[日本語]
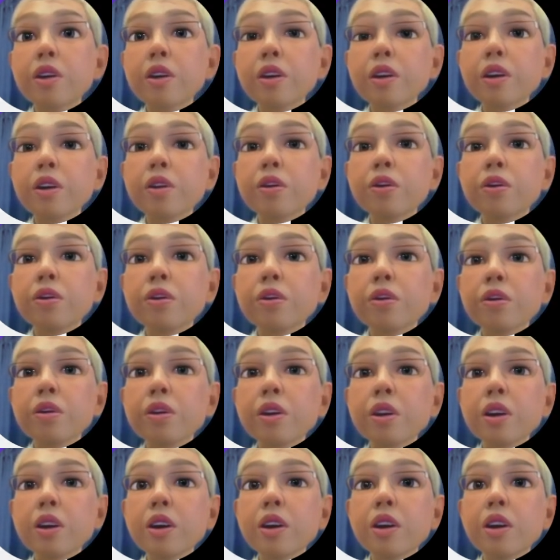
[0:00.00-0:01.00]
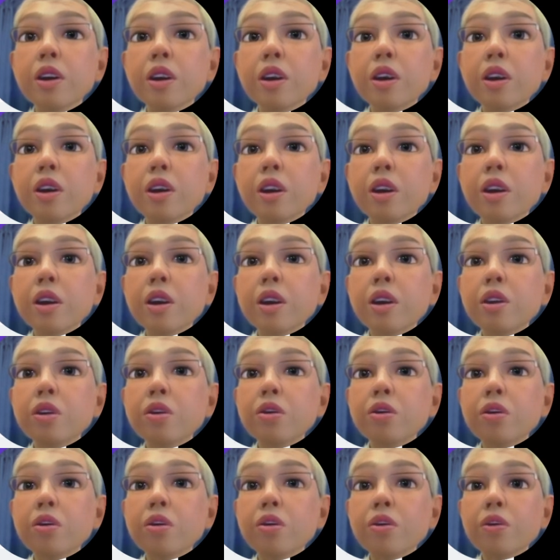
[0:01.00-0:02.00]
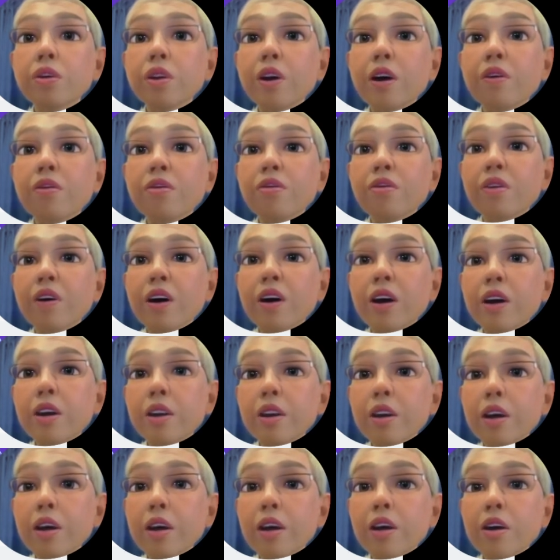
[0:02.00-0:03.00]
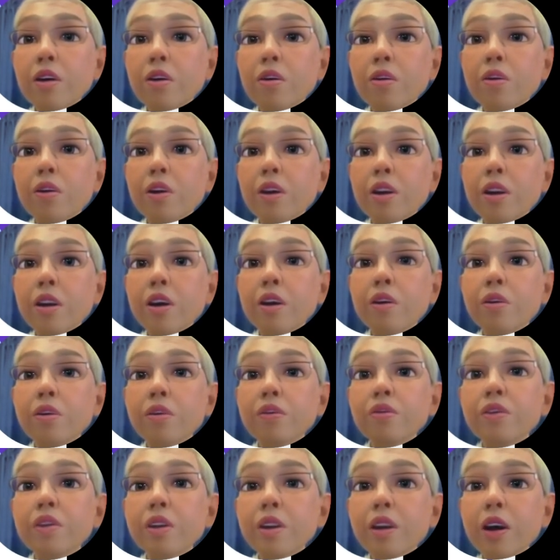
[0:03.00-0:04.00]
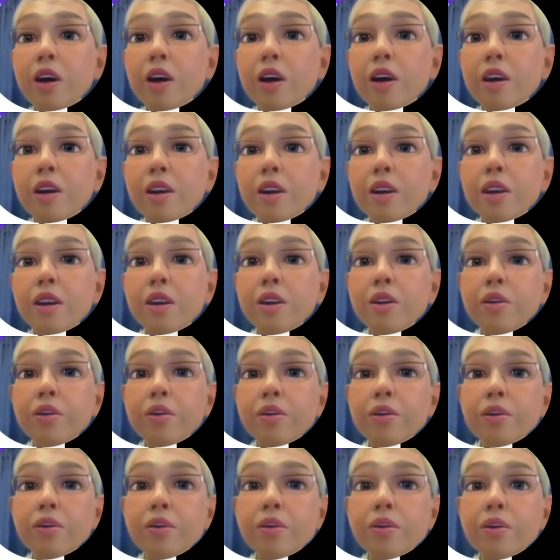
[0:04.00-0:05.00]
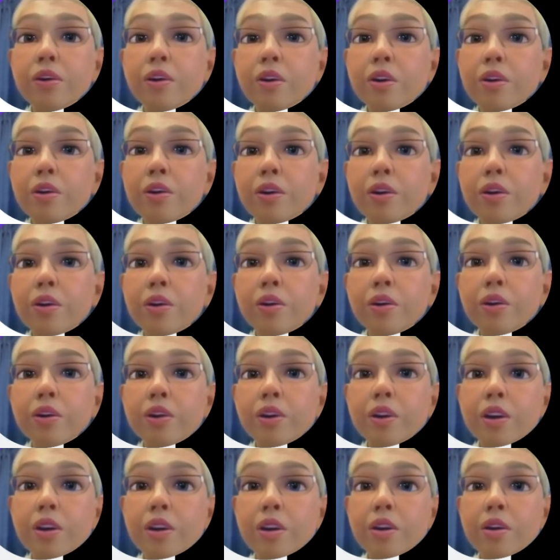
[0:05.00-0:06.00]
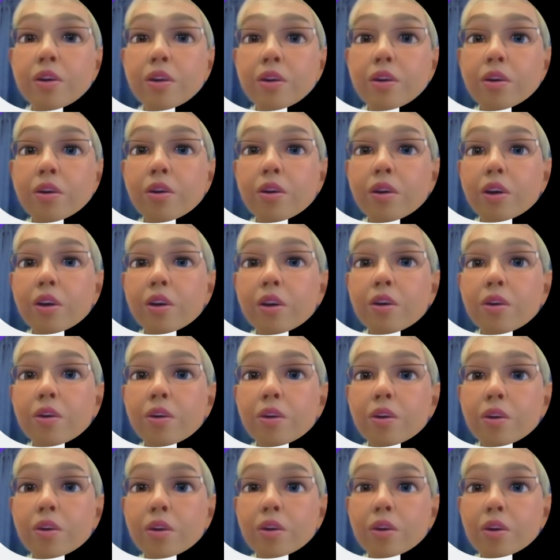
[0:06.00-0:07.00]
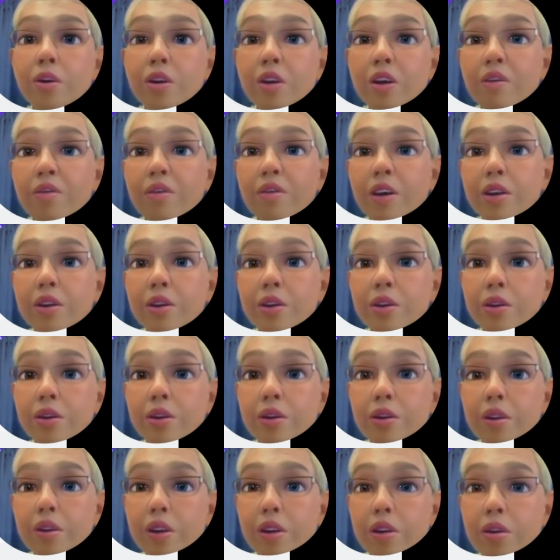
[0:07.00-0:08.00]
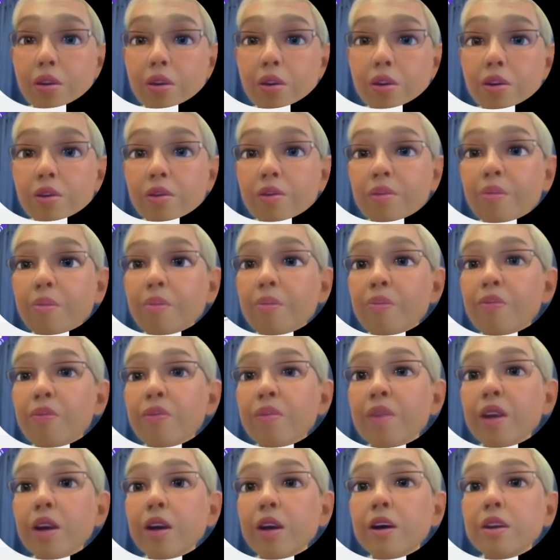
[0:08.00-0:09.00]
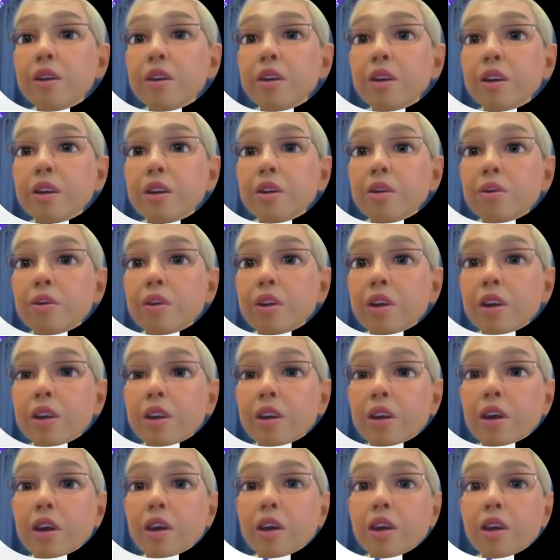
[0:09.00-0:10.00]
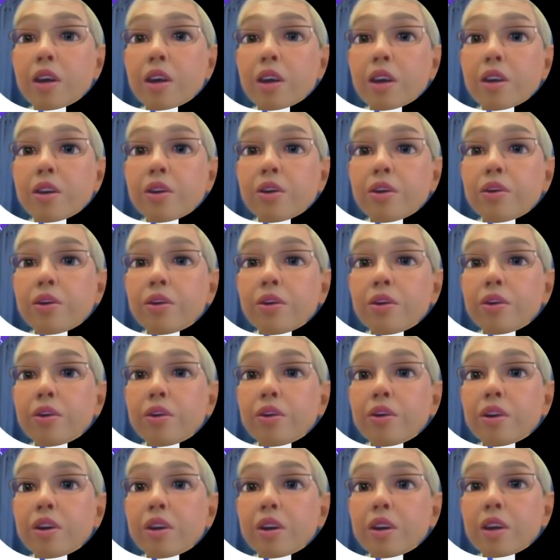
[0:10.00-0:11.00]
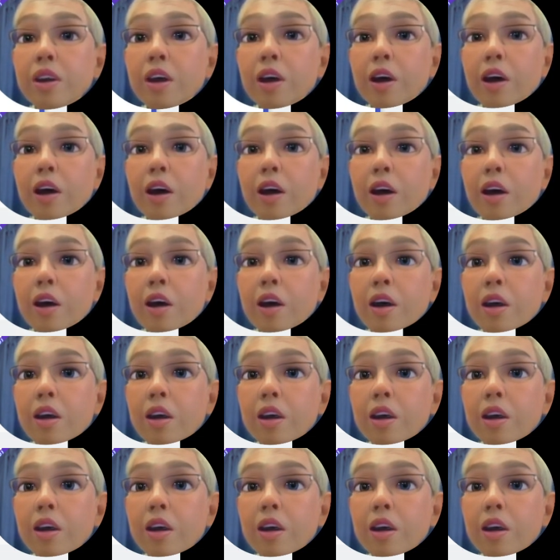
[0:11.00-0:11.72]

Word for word: で次小ナンバーでこれでも見て数値を表示これをこう入れましょうねと。でそれで数字が